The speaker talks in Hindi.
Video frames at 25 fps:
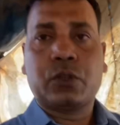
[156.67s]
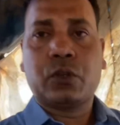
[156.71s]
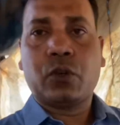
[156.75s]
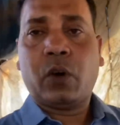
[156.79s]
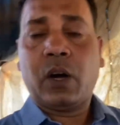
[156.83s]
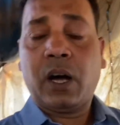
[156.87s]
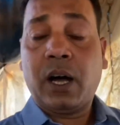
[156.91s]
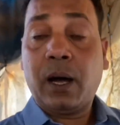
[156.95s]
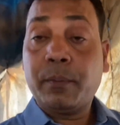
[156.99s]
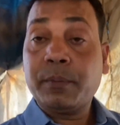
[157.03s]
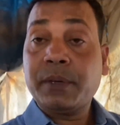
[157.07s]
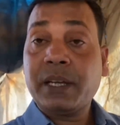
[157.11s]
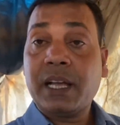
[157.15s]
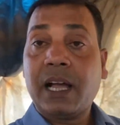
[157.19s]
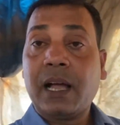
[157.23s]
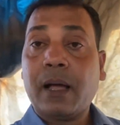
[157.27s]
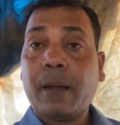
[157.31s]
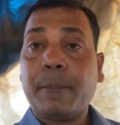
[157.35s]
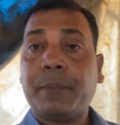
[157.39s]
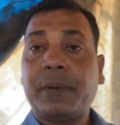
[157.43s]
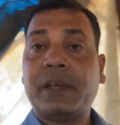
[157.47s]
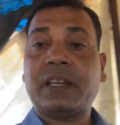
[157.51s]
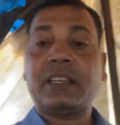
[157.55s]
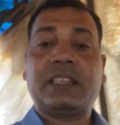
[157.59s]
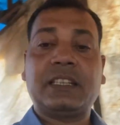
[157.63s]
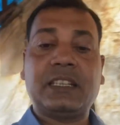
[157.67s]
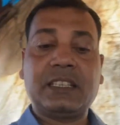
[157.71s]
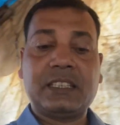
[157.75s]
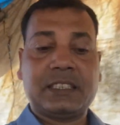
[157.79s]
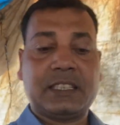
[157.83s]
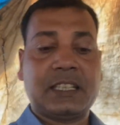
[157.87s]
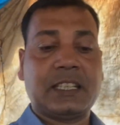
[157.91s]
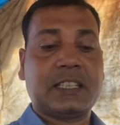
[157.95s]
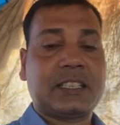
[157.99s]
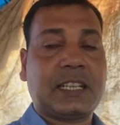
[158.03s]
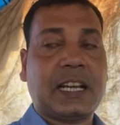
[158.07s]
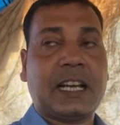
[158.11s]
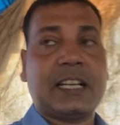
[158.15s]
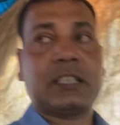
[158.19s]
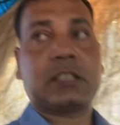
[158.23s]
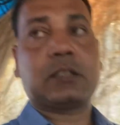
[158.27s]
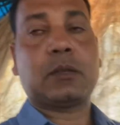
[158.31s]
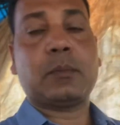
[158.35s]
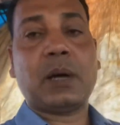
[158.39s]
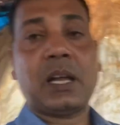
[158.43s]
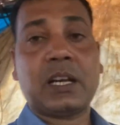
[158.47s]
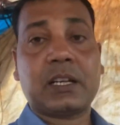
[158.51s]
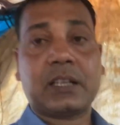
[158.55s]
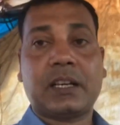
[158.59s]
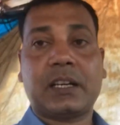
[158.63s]
तो हम यहाँ पे किस चीज़ का
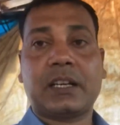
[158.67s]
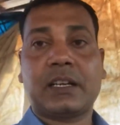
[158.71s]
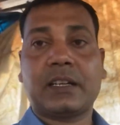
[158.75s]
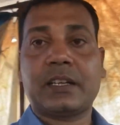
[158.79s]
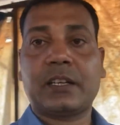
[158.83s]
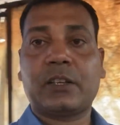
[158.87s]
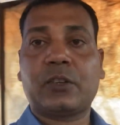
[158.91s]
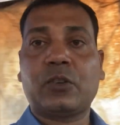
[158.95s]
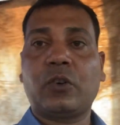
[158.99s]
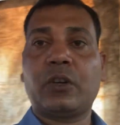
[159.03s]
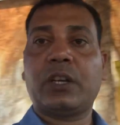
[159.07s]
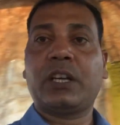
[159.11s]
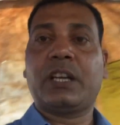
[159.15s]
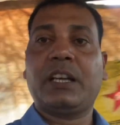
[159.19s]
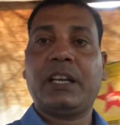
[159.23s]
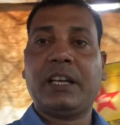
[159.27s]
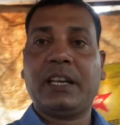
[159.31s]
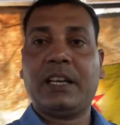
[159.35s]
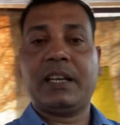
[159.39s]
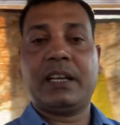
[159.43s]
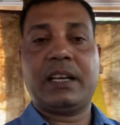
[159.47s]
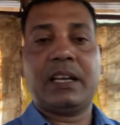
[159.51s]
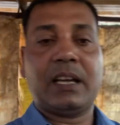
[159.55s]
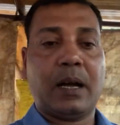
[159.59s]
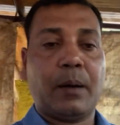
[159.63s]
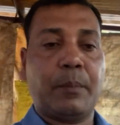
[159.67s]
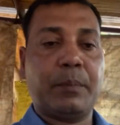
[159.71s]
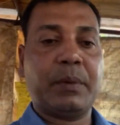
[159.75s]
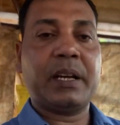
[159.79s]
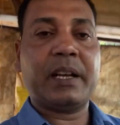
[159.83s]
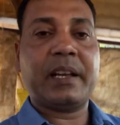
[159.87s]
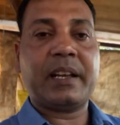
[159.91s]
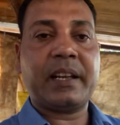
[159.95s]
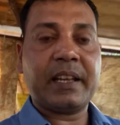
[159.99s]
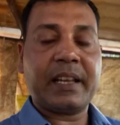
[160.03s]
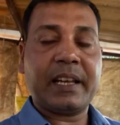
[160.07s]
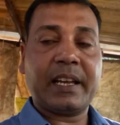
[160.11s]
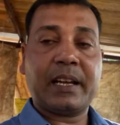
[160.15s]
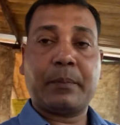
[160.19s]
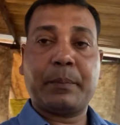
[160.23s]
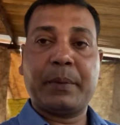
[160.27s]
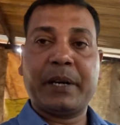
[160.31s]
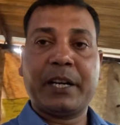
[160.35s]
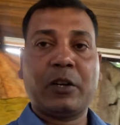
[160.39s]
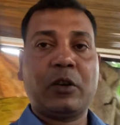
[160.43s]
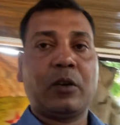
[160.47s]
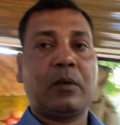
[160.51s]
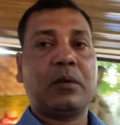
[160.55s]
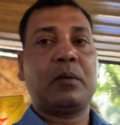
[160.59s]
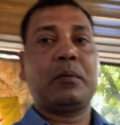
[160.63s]
इस्तेमाल करेंगे क्योंकि हमने एक
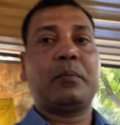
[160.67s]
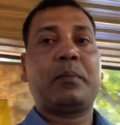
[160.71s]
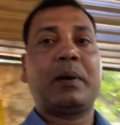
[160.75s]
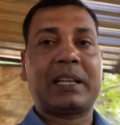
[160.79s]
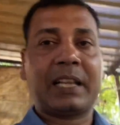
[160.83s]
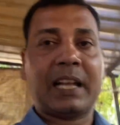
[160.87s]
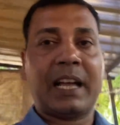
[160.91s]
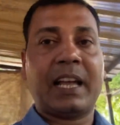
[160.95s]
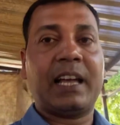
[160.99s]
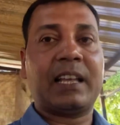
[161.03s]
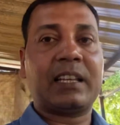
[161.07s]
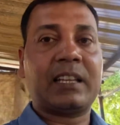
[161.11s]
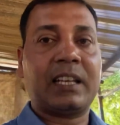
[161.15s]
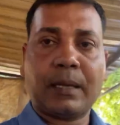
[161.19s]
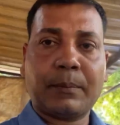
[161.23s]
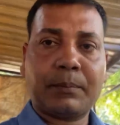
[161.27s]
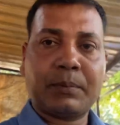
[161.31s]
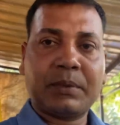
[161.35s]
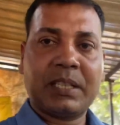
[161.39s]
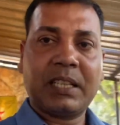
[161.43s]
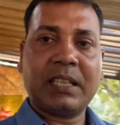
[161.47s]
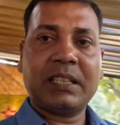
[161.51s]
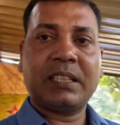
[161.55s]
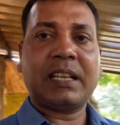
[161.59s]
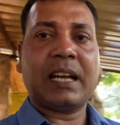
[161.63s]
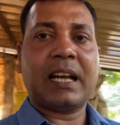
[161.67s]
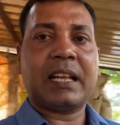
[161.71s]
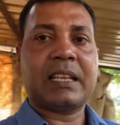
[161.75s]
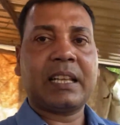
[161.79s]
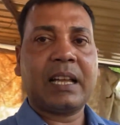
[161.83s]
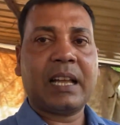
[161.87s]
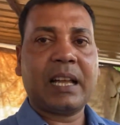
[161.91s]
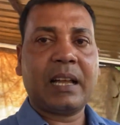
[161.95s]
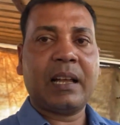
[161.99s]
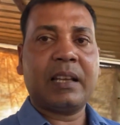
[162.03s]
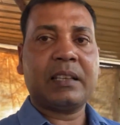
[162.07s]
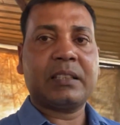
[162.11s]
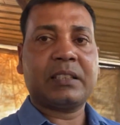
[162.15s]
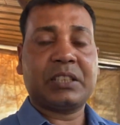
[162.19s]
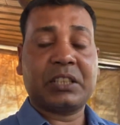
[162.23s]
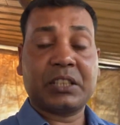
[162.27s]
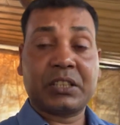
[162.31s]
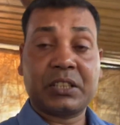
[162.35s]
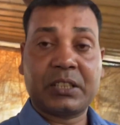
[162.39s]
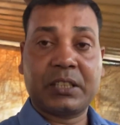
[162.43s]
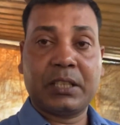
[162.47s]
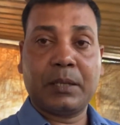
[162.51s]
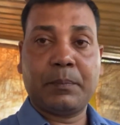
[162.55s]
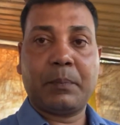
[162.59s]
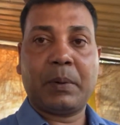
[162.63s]
वीडियो में बताया था सबसे ज़्यादा
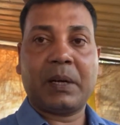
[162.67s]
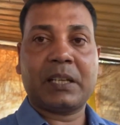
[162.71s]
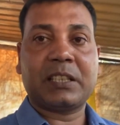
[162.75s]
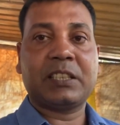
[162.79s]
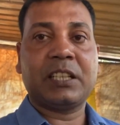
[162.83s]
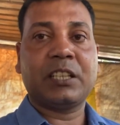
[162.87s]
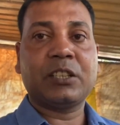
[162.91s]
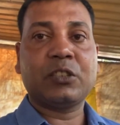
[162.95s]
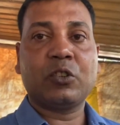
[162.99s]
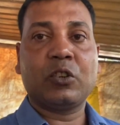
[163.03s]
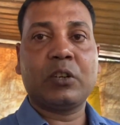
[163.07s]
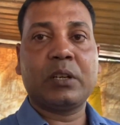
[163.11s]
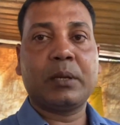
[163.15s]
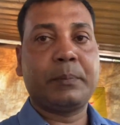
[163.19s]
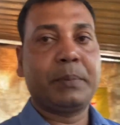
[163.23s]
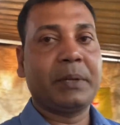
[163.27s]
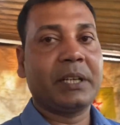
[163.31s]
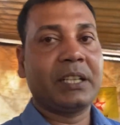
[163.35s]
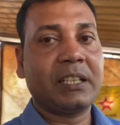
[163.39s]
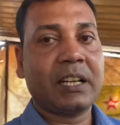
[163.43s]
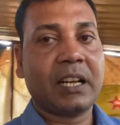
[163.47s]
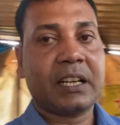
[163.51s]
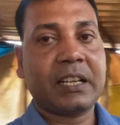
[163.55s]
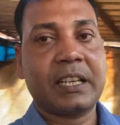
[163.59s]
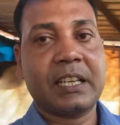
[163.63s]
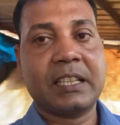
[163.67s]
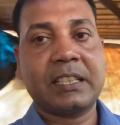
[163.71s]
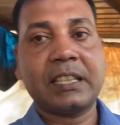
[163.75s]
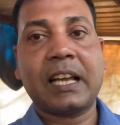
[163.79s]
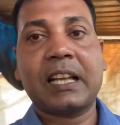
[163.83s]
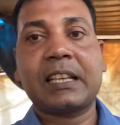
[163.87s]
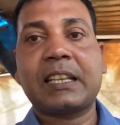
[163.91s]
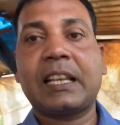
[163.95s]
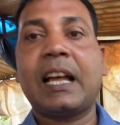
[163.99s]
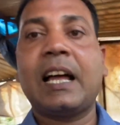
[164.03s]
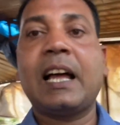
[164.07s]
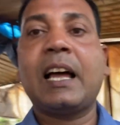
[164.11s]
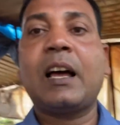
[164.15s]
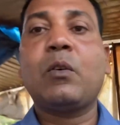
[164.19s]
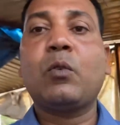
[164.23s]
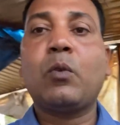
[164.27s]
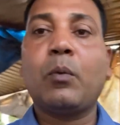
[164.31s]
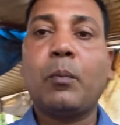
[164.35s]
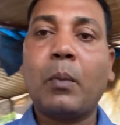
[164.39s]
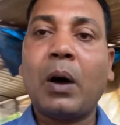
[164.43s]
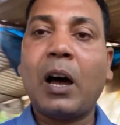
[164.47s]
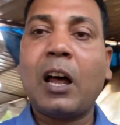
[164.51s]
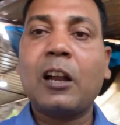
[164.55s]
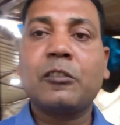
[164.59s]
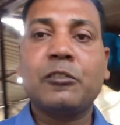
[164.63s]
60 परसेंट जो रिपीट का केस आता है वो
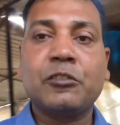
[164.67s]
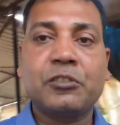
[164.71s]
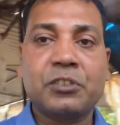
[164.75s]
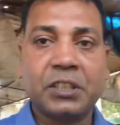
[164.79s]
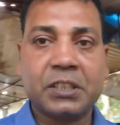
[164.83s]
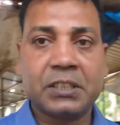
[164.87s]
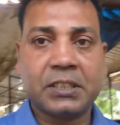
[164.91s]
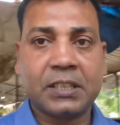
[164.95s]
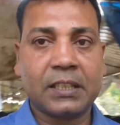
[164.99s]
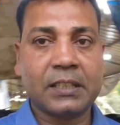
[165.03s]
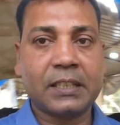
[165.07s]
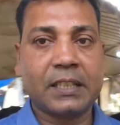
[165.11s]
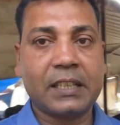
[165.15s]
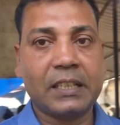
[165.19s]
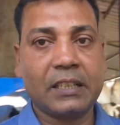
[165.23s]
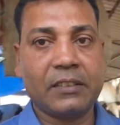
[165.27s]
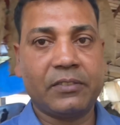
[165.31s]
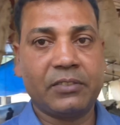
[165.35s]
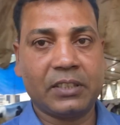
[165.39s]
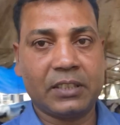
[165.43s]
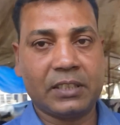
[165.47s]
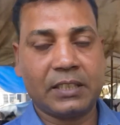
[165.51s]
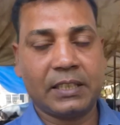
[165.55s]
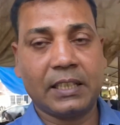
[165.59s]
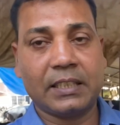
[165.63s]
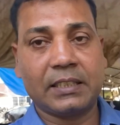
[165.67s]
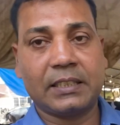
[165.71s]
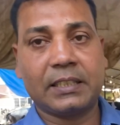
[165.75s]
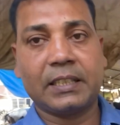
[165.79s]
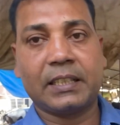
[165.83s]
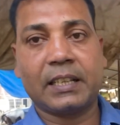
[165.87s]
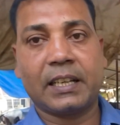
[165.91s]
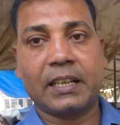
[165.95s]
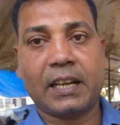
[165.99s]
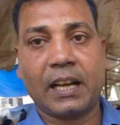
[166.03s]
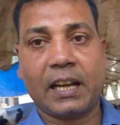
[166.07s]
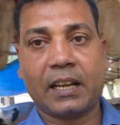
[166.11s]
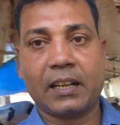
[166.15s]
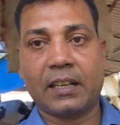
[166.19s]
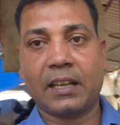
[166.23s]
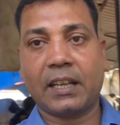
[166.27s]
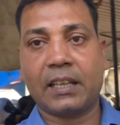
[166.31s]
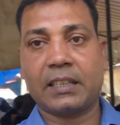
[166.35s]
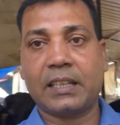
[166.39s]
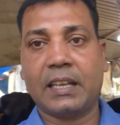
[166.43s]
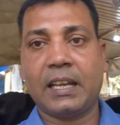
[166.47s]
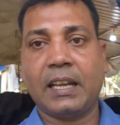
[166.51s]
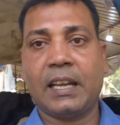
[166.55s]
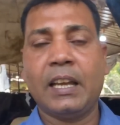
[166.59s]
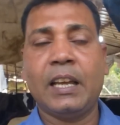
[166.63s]
माल न्यूट्रिशन के डिफिशियंसी के कारण
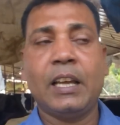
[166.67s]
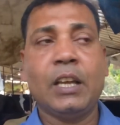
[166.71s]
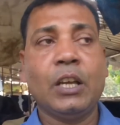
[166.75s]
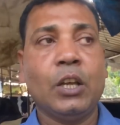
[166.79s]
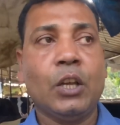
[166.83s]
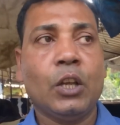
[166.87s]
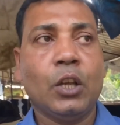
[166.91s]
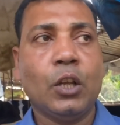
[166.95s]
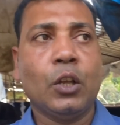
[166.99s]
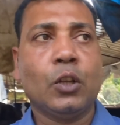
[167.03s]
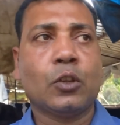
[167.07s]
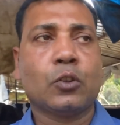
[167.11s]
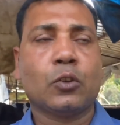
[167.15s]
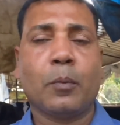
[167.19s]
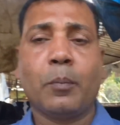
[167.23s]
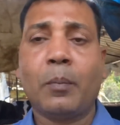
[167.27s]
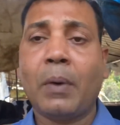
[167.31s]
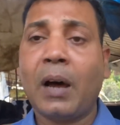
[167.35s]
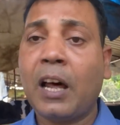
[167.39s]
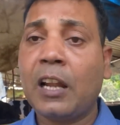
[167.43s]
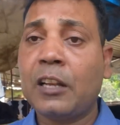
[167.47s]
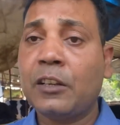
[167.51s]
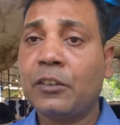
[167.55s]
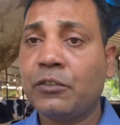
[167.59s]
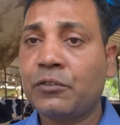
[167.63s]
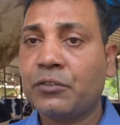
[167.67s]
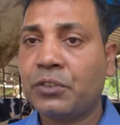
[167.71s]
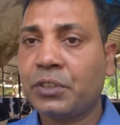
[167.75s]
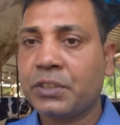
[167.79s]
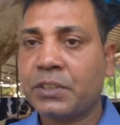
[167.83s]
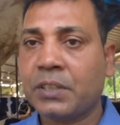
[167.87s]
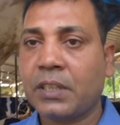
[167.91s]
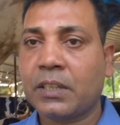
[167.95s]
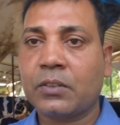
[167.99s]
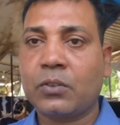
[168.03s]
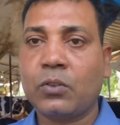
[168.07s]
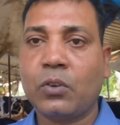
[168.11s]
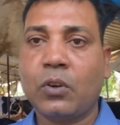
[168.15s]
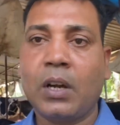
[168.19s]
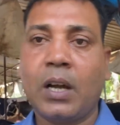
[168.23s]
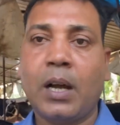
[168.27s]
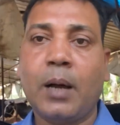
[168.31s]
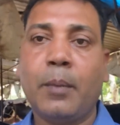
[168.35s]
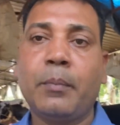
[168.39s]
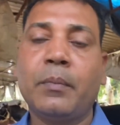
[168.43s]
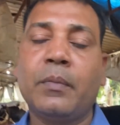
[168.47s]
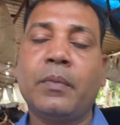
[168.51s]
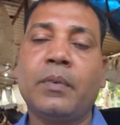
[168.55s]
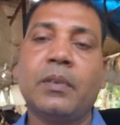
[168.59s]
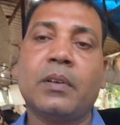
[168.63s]
आता है तो माल न्यूट्रिशन को
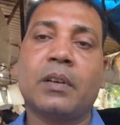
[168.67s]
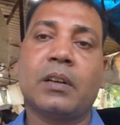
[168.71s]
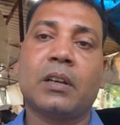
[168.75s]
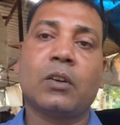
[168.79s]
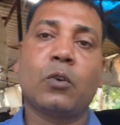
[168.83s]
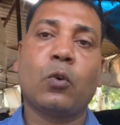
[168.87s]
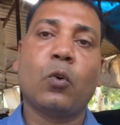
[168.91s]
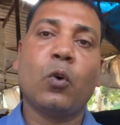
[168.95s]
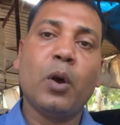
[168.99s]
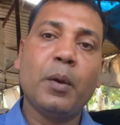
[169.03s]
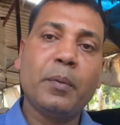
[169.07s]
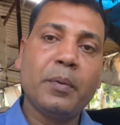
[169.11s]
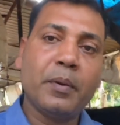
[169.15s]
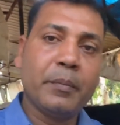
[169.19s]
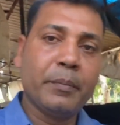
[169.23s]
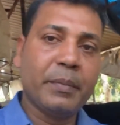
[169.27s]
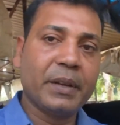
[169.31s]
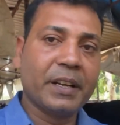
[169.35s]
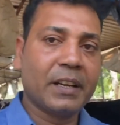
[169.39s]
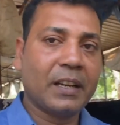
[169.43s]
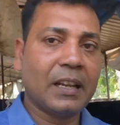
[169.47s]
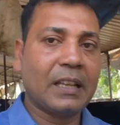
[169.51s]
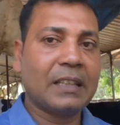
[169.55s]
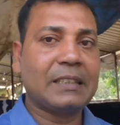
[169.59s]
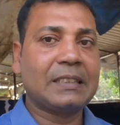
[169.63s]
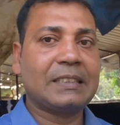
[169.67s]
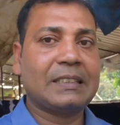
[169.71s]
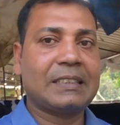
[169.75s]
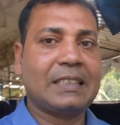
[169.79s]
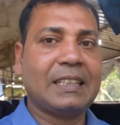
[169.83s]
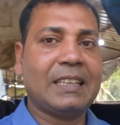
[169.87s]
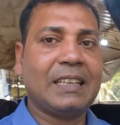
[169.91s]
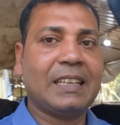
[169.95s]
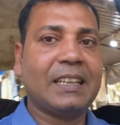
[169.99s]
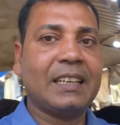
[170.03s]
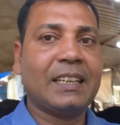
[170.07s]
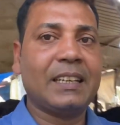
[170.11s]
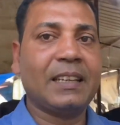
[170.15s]
हम कोई भी मिनरल्स से